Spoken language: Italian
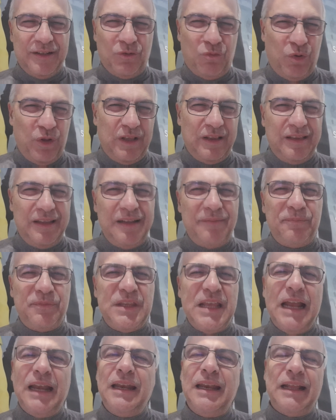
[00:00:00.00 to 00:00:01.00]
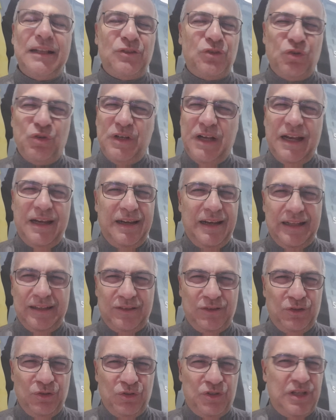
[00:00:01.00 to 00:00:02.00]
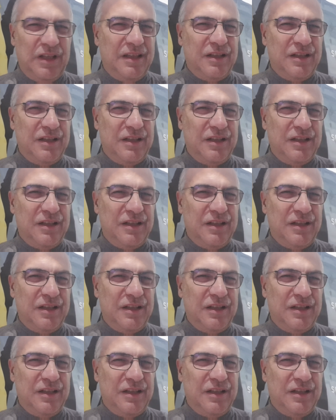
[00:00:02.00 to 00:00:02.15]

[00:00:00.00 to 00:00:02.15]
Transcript: Quindi di annetto in annetto si